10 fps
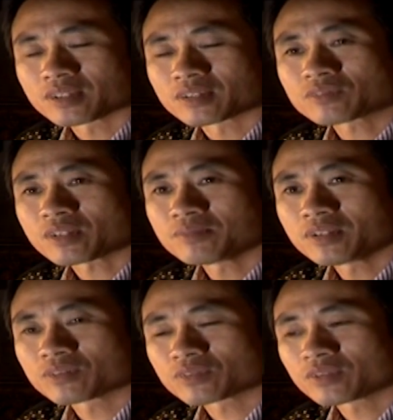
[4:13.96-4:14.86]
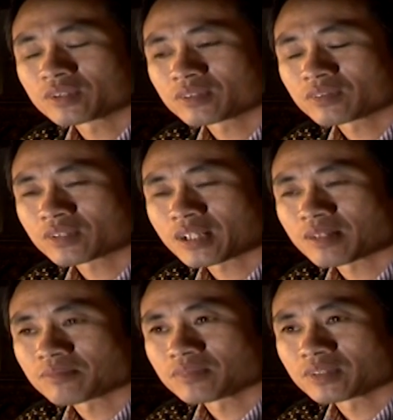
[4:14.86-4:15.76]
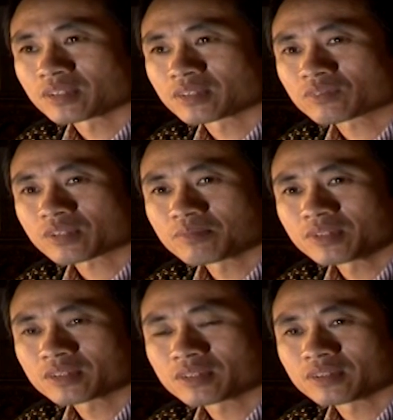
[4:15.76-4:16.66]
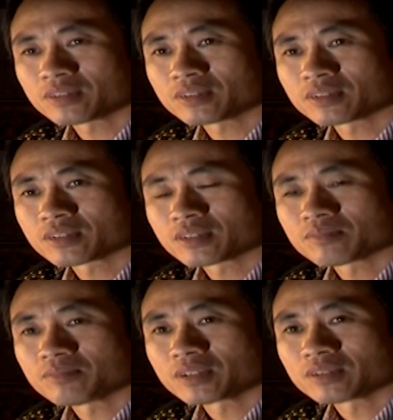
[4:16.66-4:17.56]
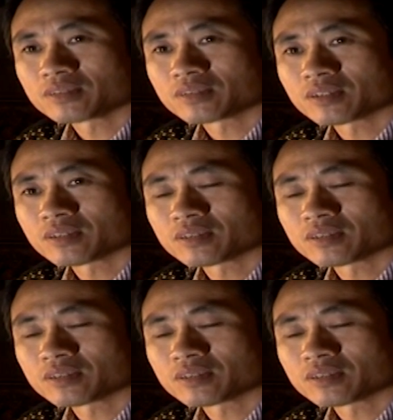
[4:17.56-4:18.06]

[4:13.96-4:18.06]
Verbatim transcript: Hệ thống tạo mưa của tôi thì tôi làm hệ thống tạo mưa thì mình